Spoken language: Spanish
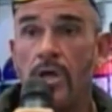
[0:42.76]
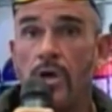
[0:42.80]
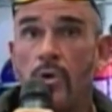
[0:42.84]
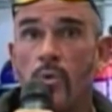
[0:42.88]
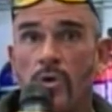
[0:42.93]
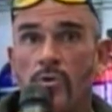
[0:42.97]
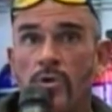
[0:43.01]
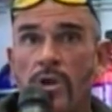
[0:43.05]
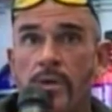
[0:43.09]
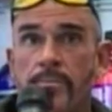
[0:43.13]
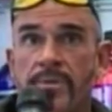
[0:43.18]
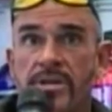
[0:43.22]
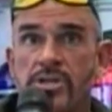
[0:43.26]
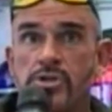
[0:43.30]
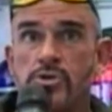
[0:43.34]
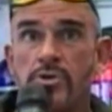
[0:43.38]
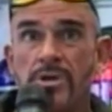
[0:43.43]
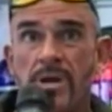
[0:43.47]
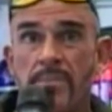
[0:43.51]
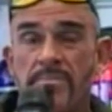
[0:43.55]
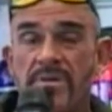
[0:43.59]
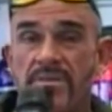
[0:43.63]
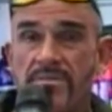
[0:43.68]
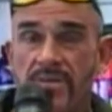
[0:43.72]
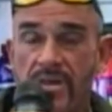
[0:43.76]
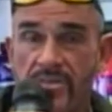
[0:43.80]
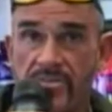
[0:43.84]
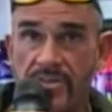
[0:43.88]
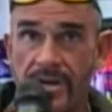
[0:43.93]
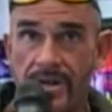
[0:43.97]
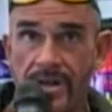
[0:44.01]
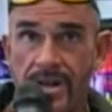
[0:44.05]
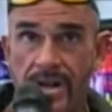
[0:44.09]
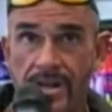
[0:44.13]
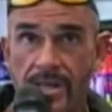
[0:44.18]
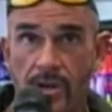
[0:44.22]
Cuando una persona empieza a
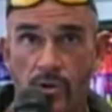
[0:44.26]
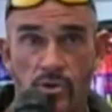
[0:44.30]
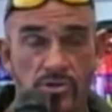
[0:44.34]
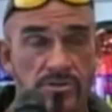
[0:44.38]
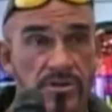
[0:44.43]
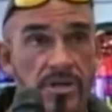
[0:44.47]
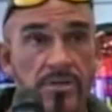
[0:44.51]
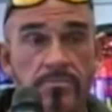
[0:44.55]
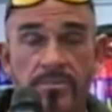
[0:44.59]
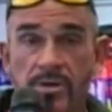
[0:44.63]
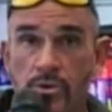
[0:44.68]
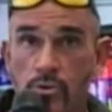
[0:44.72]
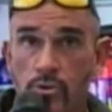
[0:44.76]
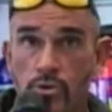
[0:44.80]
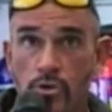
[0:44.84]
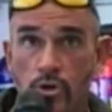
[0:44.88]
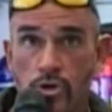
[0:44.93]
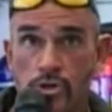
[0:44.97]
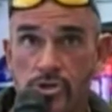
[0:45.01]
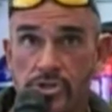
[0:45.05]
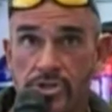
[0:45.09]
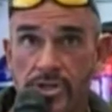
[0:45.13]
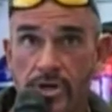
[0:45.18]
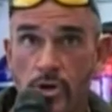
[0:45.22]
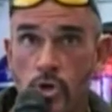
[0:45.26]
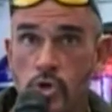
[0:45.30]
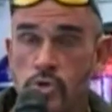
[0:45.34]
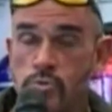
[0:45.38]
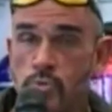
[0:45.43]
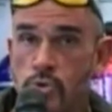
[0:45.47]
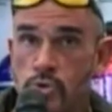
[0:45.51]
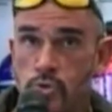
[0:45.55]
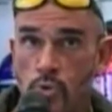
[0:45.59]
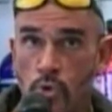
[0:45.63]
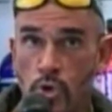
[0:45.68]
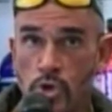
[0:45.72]
entrenar y a los 10 minutos tiene los
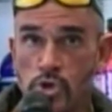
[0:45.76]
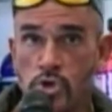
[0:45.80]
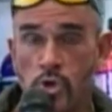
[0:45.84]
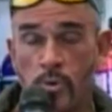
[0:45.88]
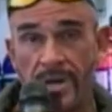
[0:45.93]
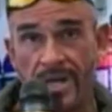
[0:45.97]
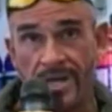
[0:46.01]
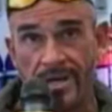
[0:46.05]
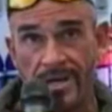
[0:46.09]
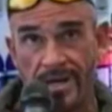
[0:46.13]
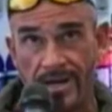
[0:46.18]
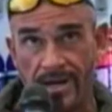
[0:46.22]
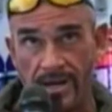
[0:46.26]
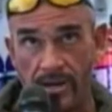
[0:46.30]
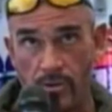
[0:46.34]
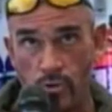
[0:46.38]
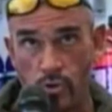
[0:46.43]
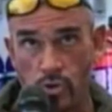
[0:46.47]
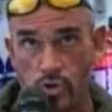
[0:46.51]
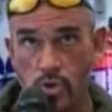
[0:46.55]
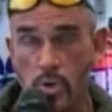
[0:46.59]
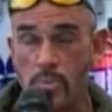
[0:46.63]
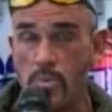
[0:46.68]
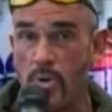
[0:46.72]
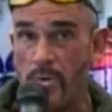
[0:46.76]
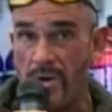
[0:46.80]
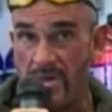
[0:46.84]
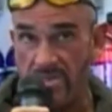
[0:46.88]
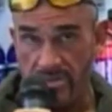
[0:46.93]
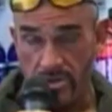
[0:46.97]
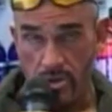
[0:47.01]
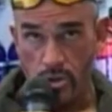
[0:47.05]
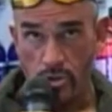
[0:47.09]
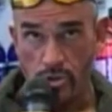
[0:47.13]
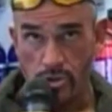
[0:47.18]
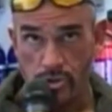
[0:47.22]
músculos sobrecargados, como
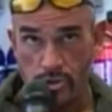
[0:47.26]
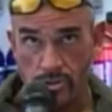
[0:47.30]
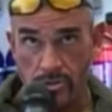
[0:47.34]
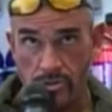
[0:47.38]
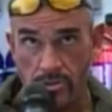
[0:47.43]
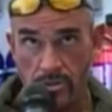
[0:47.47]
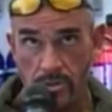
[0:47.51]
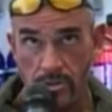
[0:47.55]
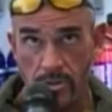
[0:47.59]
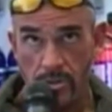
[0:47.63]
vacíos.